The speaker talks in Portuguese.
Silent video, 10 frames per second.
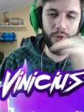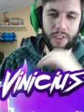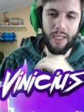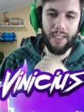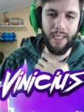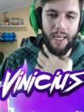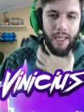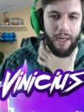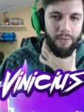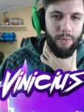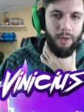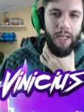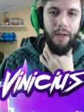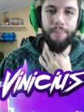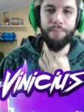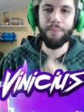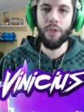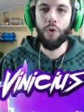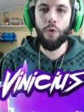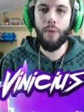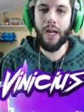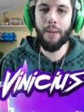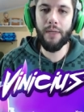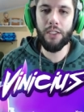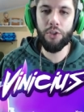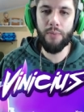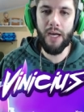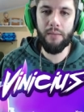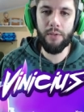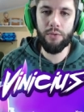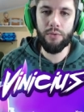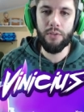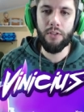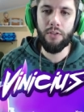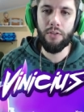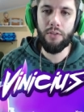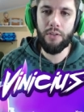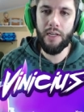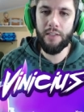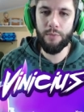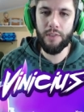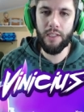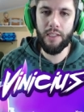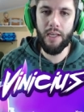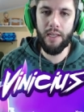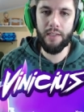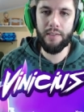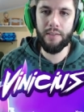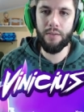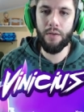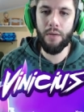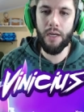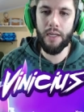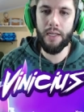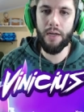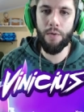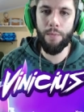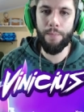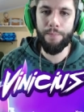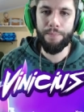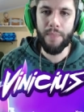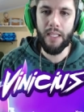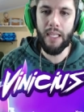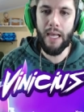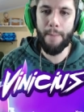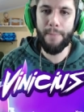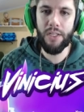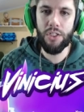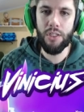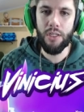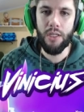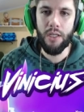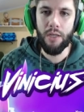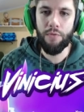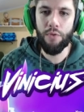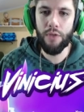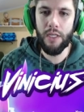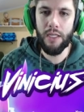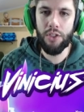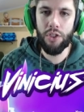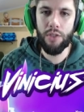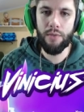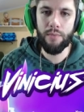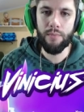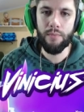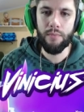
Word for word: e mosqueteira. Vamos lá. Uma cabana de bárbaro, três mosqueteiras, canhão, lápide, foguete.